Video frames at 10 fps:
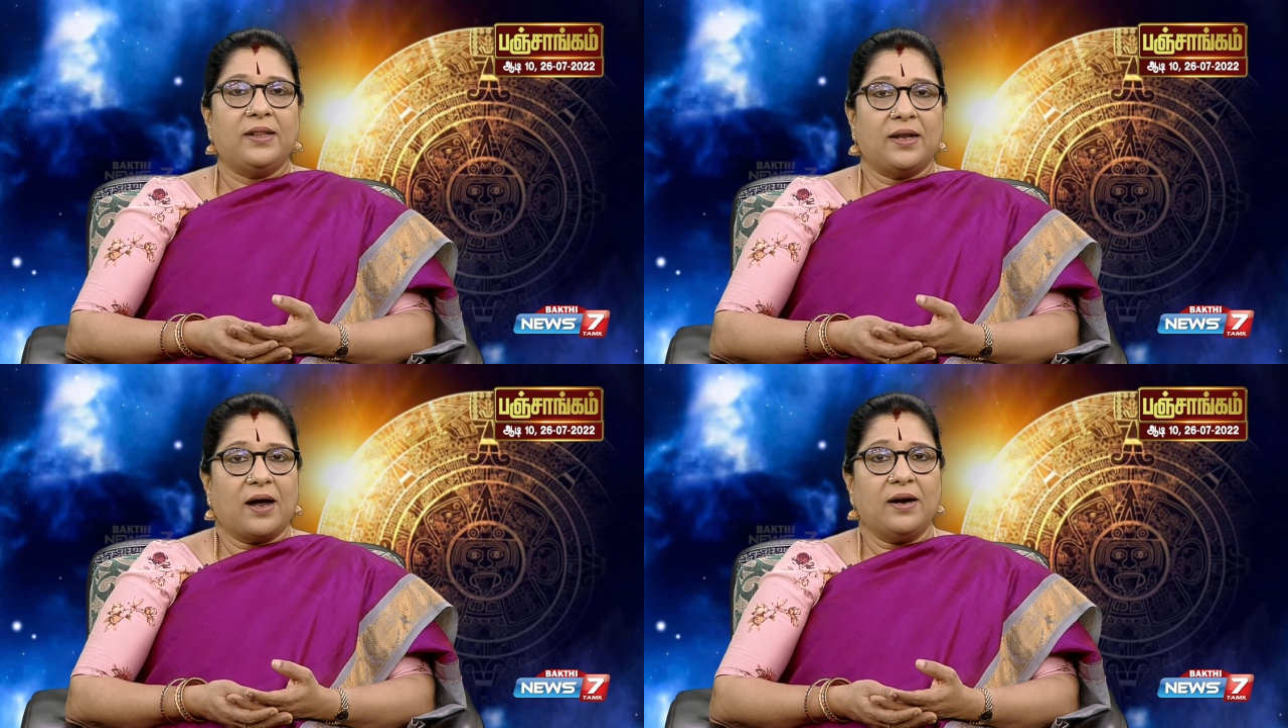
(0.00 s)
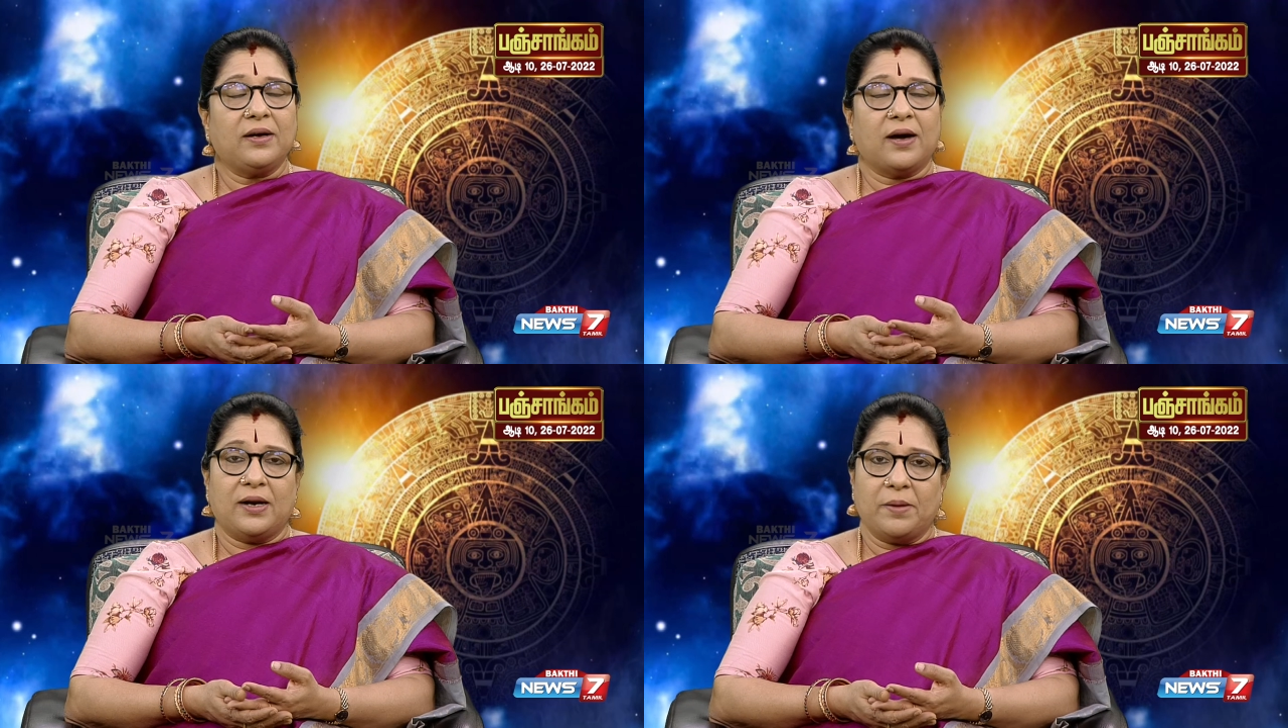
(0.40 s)
இந்த
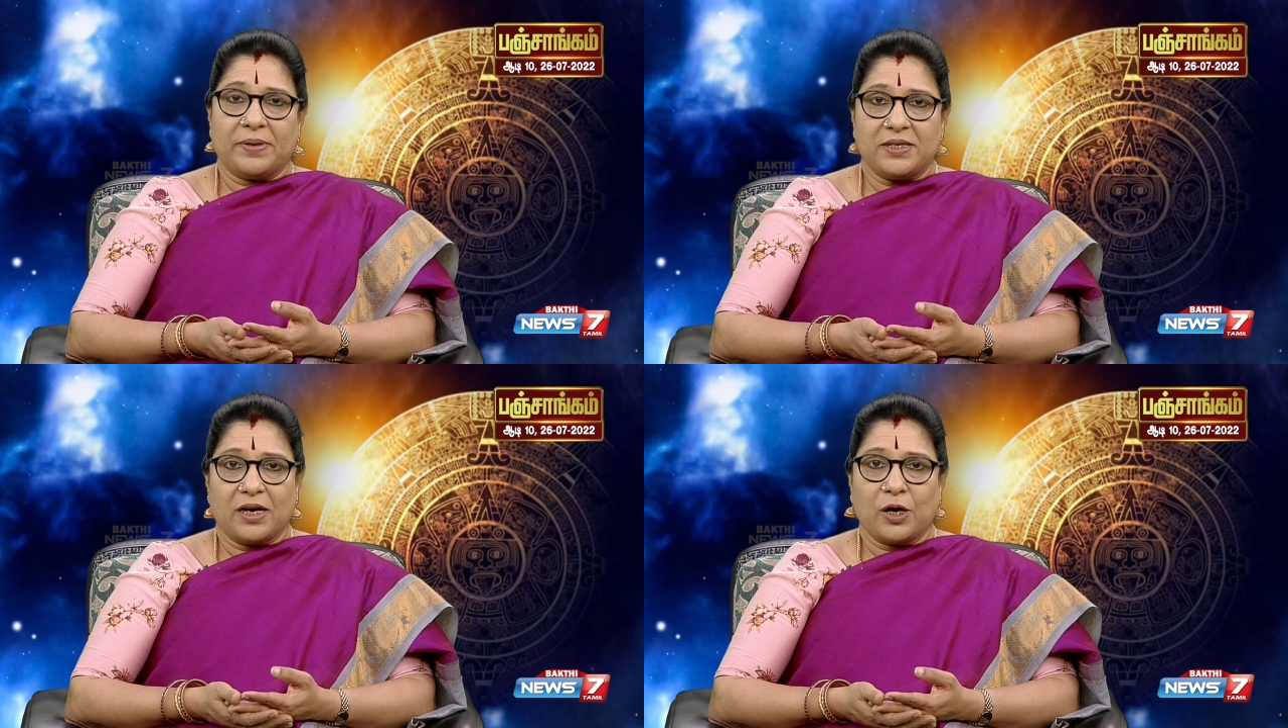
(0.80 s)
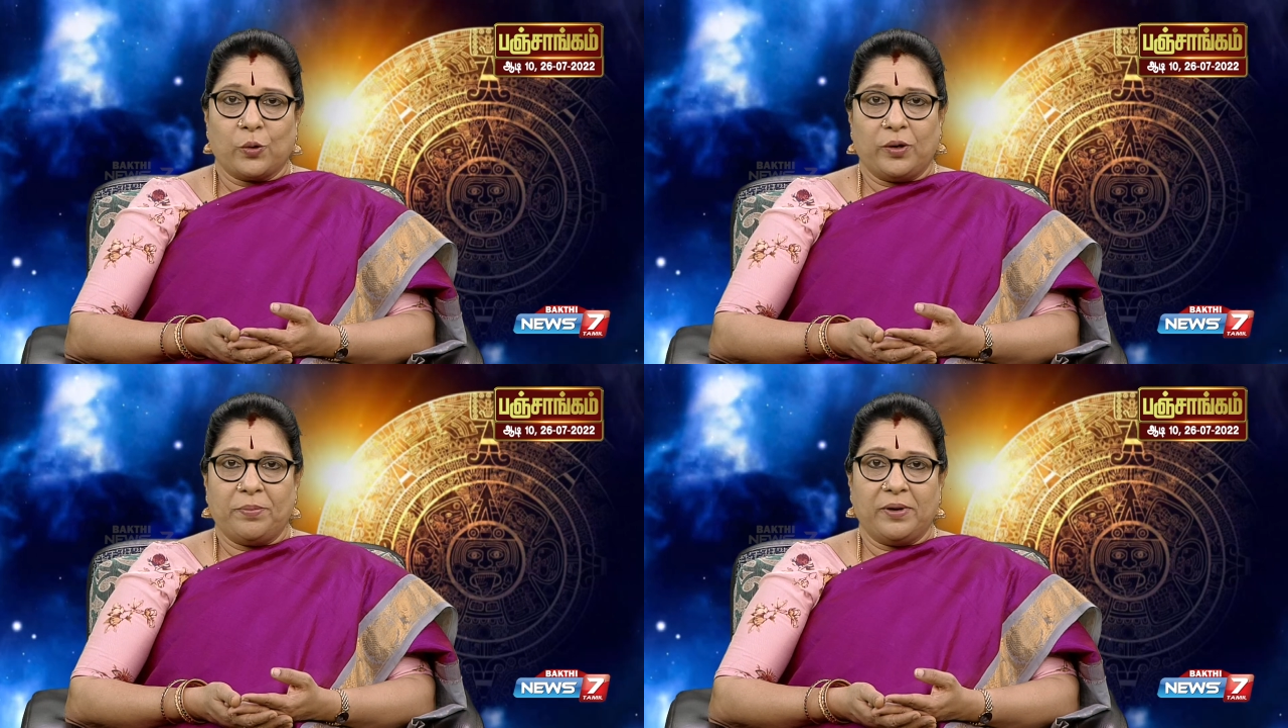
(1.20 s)
நாளுக்கான
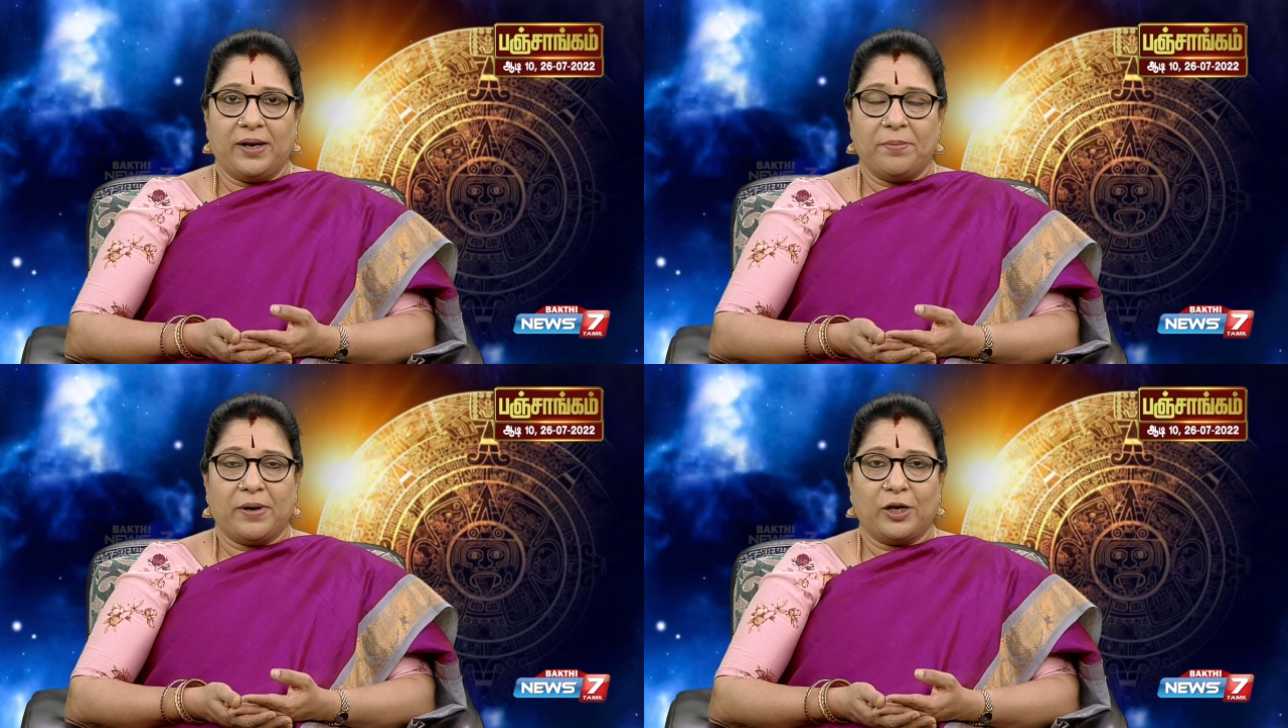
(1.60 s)
பஞ்சாங்க குறிப்புகளை